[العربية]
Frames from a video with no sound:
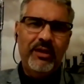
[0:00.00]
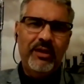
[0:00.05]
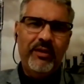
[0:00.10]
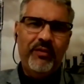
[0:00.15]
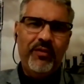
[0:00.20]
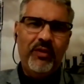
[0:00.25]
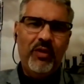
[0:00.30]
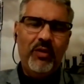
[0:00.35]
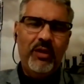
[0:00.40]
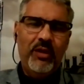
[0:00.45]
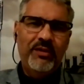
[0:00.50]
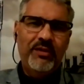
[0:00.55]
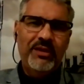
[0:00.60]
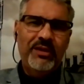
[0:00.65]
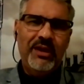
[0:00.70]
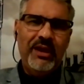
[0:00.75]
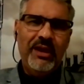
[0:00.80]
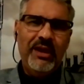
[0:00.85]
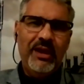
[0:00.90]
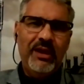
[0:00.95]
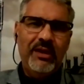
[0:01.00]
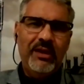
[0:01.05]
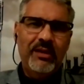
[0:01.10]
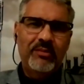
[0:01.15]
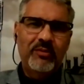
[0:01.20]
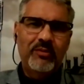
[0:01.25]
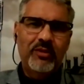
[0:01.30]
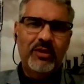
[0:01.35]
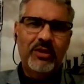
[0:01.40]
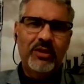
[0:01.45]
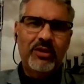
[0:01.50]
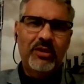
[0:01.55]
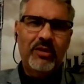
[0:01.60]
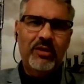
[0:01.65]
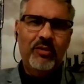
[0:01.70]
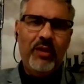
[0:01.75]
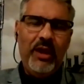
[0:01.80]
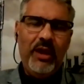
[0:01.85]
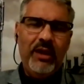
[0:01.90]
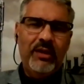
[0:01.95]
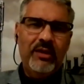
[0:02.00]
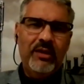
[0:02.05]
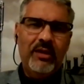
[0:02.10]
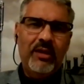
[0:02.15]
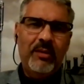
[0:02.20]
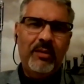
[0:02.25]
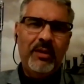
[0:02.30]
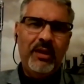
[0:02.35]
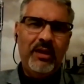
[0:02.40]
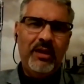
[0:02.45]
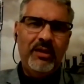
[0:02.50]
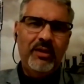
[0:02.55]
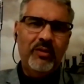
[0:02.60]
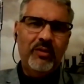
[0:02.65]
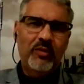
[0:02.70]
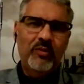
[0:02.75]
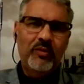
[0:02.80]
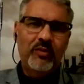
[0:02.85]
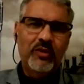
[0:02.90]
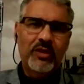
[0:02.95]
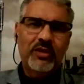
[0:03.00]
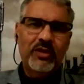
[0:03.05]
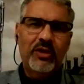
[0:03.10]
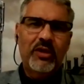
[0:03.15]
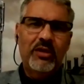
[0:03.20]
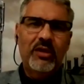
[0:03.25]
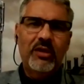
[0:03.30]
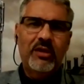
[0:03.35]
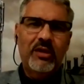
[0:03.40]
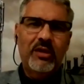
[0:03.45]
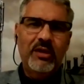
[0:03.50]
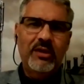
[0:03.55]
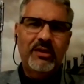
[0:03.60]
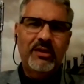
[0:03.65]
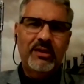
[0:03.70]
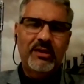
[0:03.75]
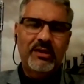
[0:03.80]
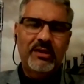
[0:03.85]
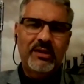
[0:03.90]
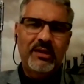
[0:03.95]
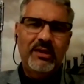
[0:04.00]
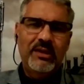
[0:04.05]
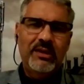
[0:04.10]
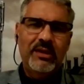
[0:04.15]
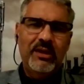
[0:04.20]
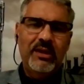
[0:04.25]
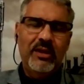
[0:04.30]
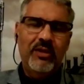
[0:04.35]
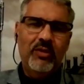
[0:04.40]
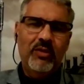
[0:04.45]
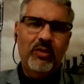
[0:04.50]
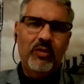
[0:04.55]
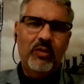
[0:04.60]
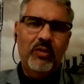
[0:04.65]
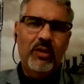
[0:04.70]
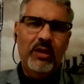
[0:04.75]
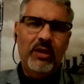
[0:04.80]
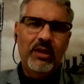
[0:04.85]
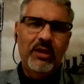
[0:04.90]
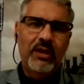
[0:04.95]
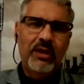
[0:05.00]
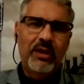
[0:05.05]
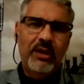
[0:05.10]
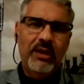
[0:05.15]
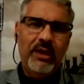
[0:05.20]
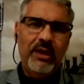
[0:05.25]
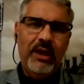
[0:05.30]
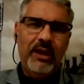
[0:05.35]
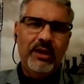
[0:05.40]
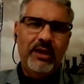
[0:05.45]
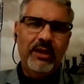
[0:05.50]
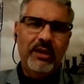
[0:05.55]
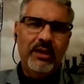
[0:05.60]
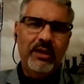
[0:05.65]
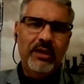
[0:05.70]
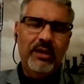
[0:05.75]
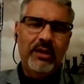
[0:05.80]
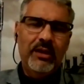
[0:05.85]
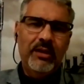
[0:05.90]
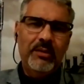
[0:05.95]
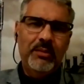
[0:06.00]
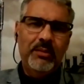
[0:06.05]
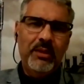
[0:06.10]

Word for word: فهو نفس الحكايه مستشار واحد قبل ان يكون مستشار للرئيس السيسي اللي هو يعني آه،